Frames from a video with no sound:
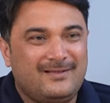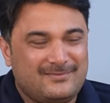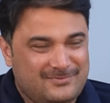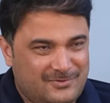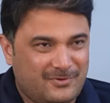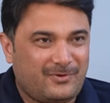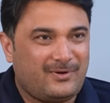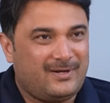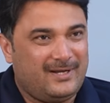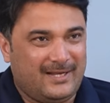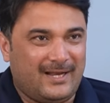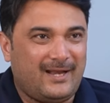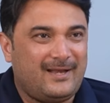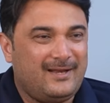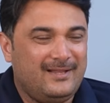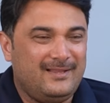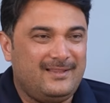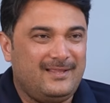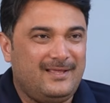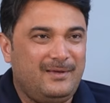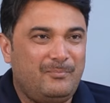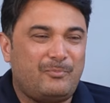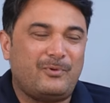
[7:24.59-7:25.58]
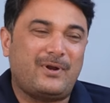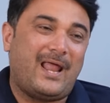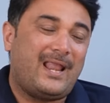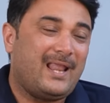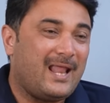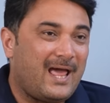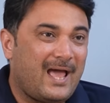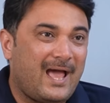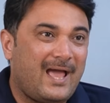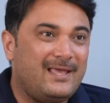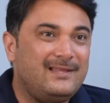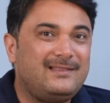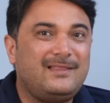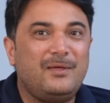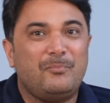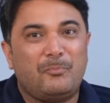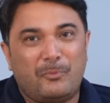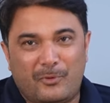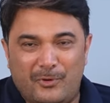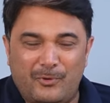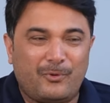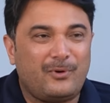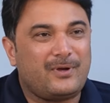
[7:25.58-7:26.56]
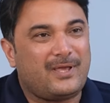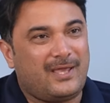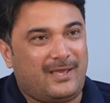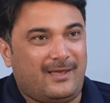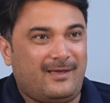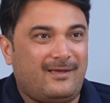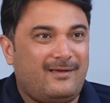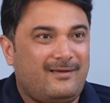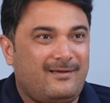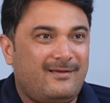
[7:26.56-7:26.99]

సో నేను అన్నిది ఇప్పుడు అలా అయితే పోను ఓకే